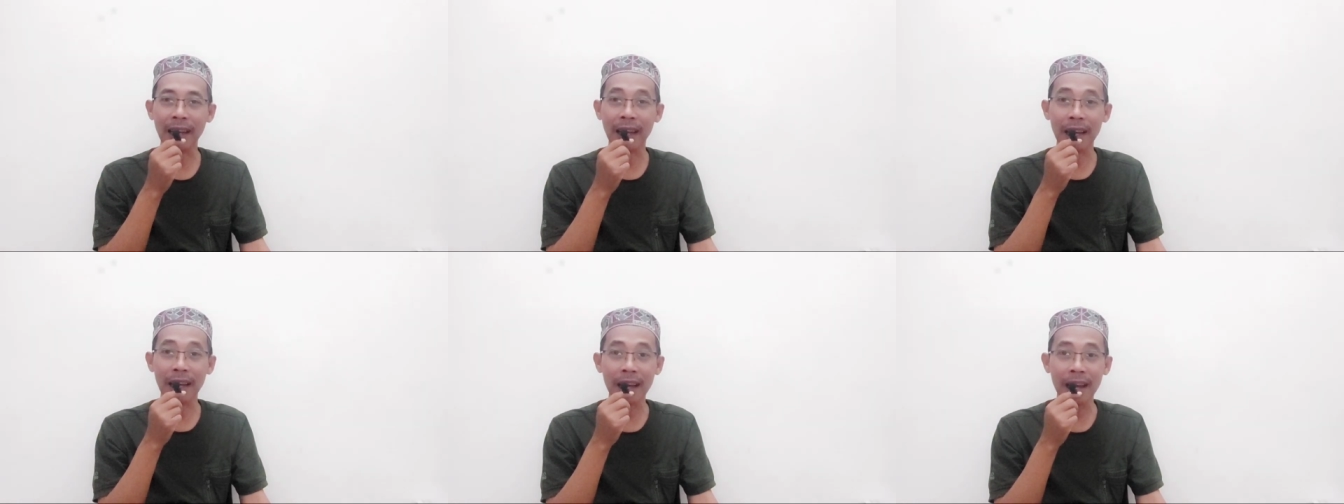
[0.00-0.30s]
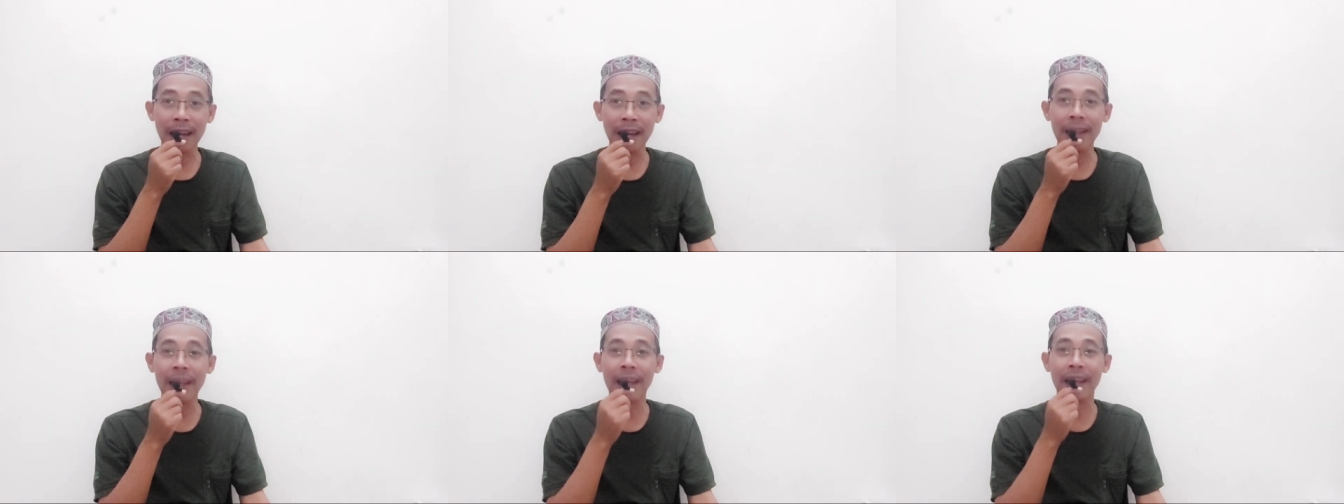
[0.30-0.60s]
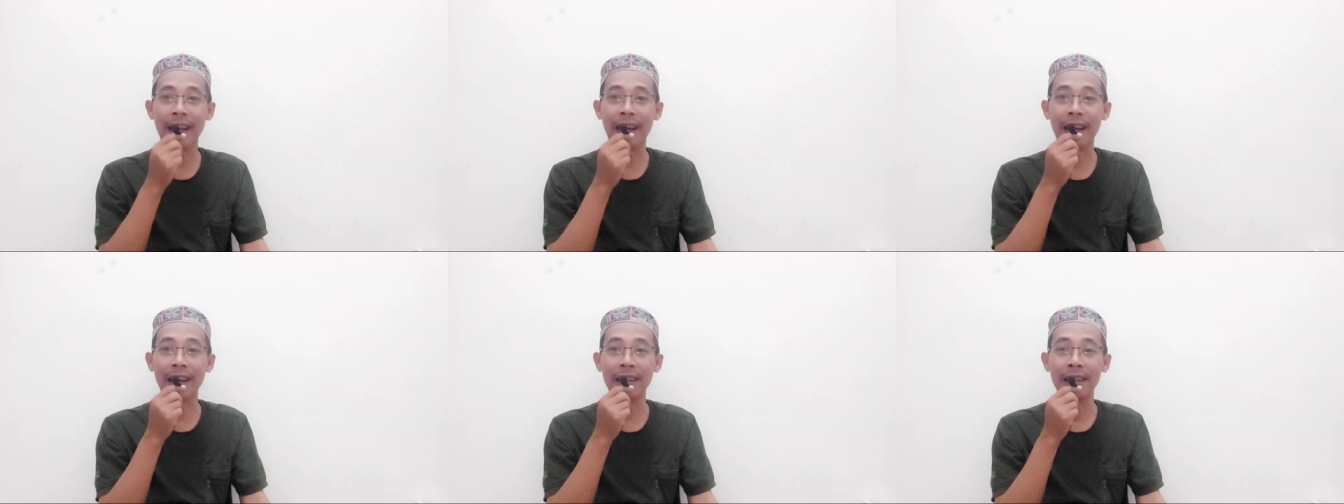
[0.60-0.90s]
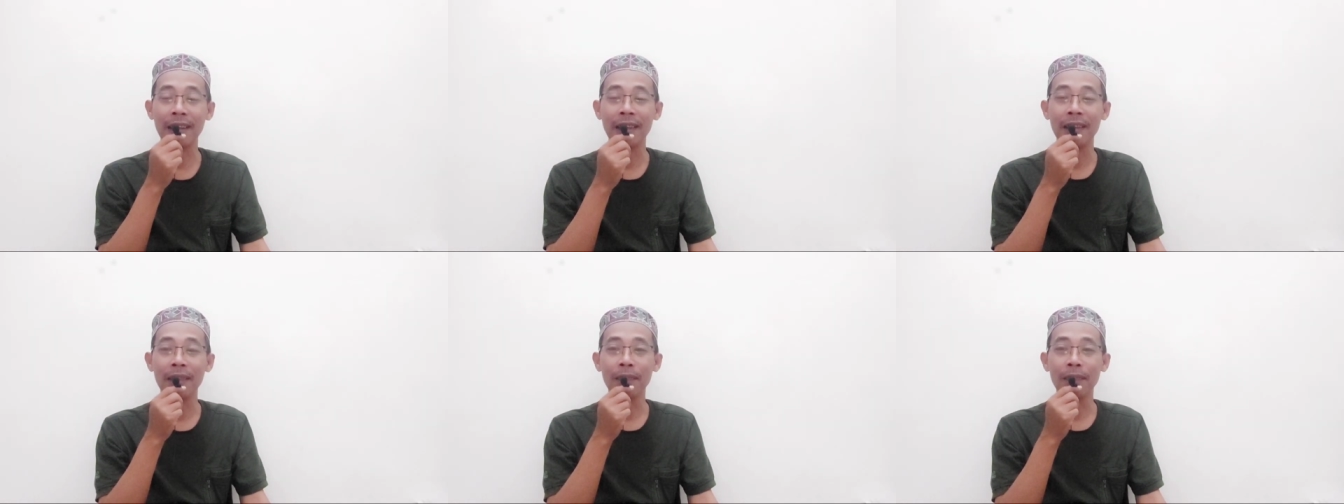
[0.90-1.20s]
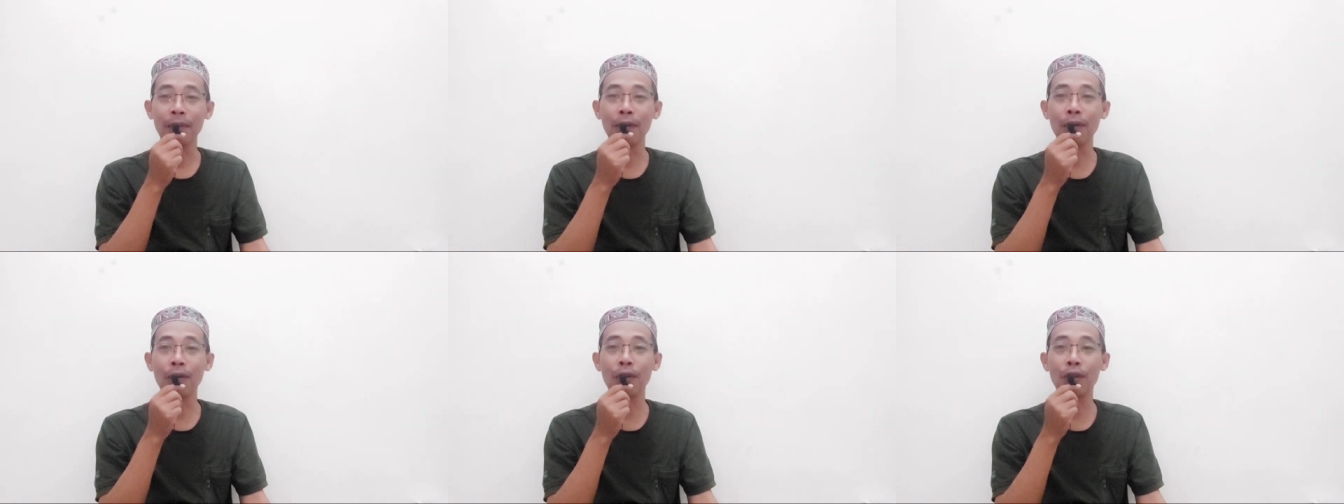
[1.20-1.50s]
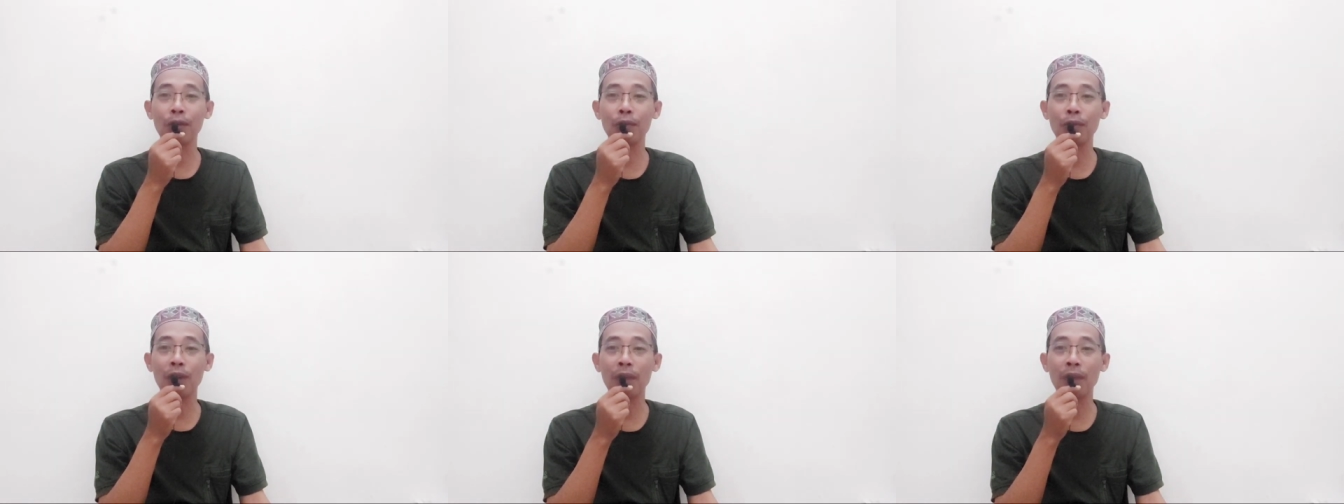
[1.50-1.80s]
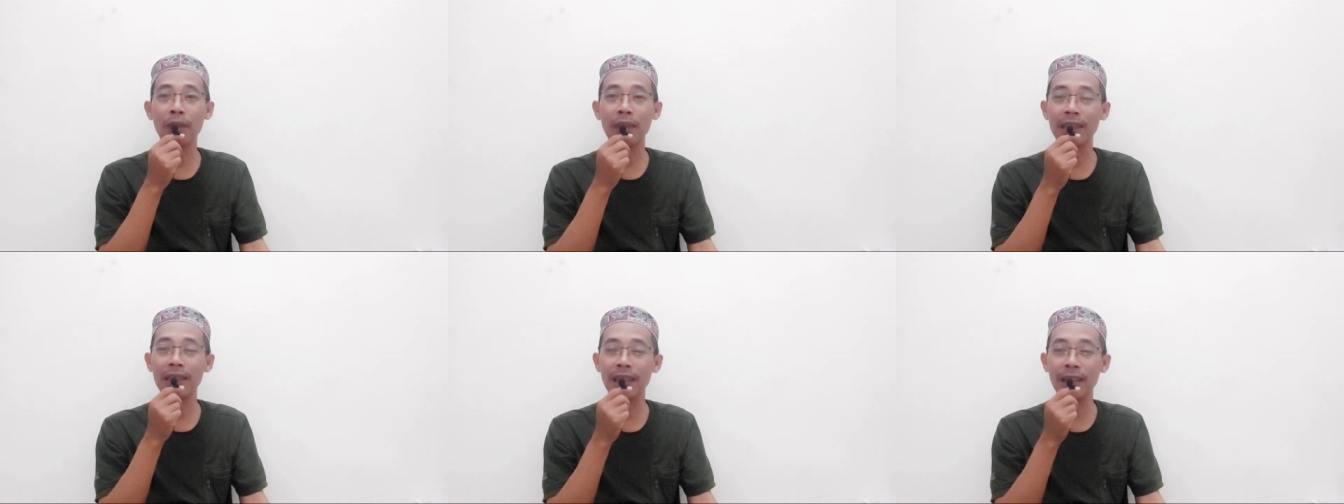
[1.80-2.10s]
Kan Anda ya kan pengurus
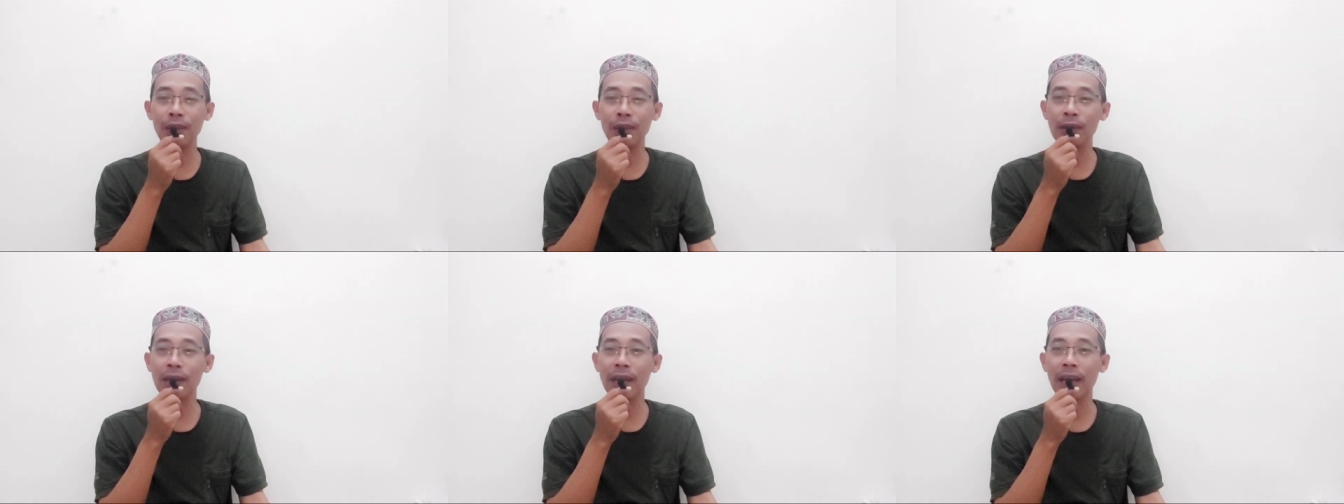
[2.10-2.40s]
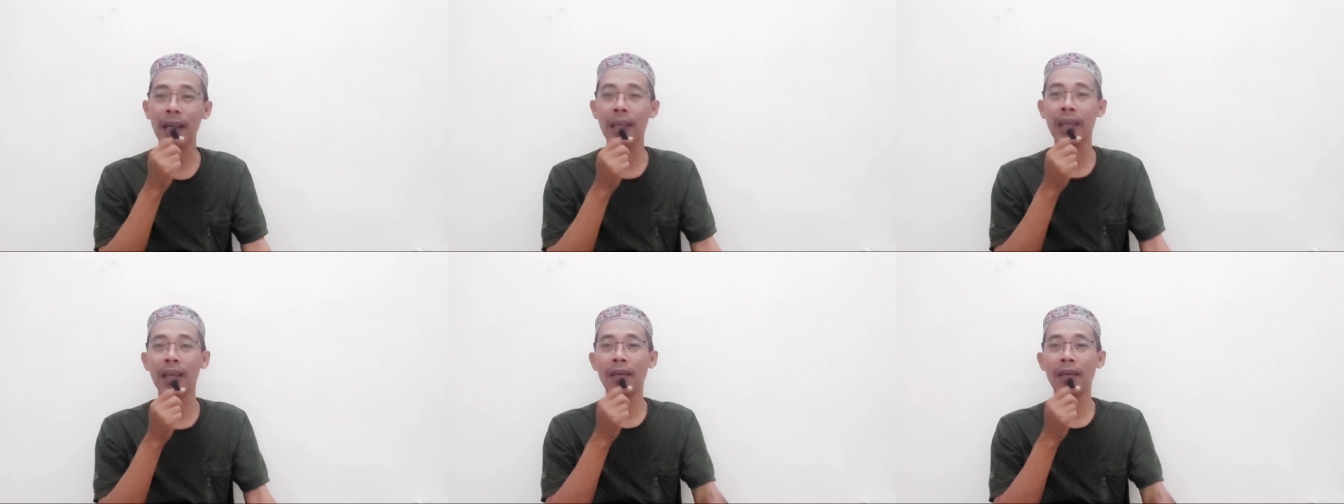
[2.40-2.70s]
Muhammadiyah juga.